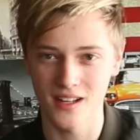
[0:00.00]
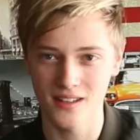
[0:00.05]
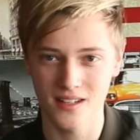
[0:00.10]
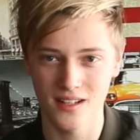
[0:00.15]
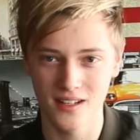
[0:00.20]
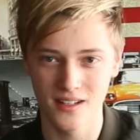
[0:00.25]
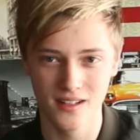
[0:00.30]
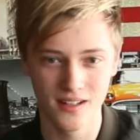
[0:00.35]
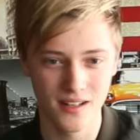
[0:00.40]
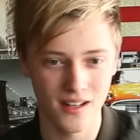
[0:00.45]

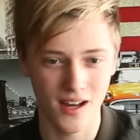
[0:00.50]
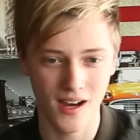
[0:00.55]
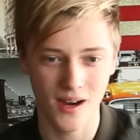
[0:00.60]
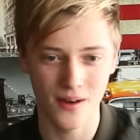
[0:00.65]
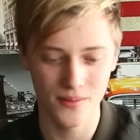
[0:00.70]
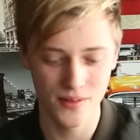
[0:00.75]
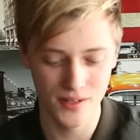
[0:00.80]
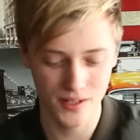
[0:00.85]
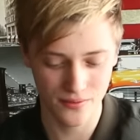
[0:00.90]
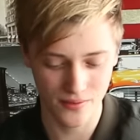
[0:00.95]
deinen
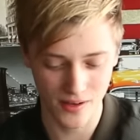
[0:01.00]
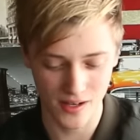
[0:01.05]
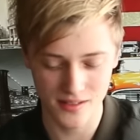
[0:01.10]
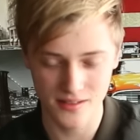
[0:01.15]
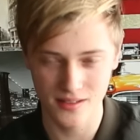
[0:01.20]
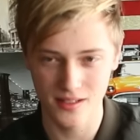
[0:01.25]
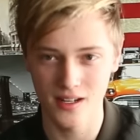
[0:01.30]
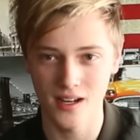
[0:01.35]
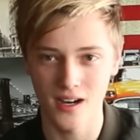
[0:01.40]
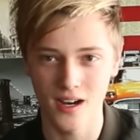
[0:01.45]
Namen, ich weiß
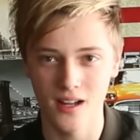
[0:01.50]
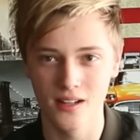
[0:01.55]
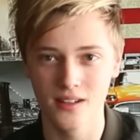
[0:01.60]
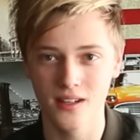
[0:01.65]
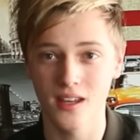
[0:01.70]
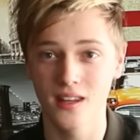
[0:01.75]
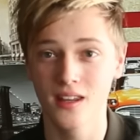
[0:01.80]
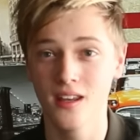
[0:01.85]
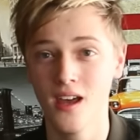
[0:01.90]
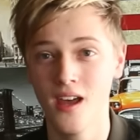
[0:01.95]
deine
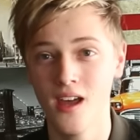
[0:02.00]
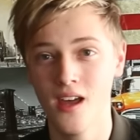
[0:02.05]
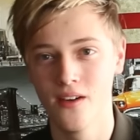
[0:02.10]
Anrede,